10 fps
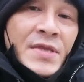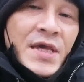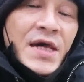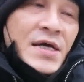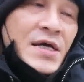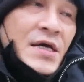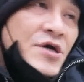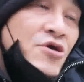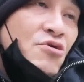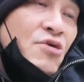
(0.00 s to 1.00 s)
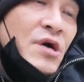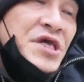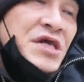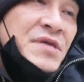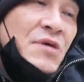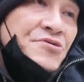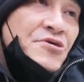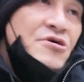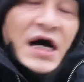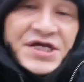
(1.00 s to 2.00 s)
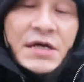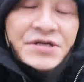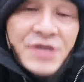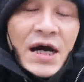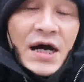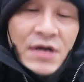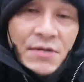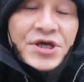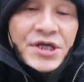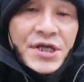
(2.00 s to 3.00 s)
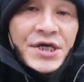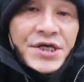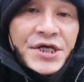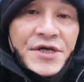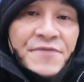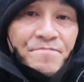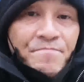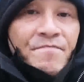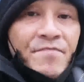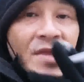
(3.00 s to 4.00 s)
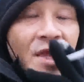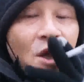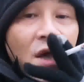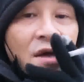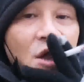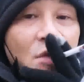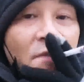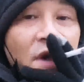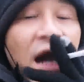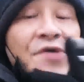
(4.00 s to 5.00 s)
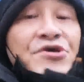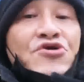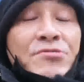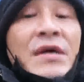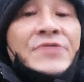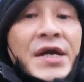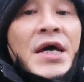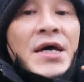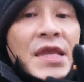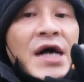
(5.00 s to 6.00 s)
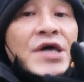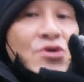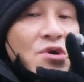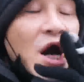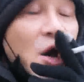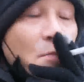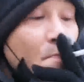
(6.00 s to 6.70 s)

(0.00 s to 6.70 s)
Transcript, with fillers: ね、今日こうやって決めたことを明日には変わるかもしれないし、うん、軽いこともあるからな、内容が。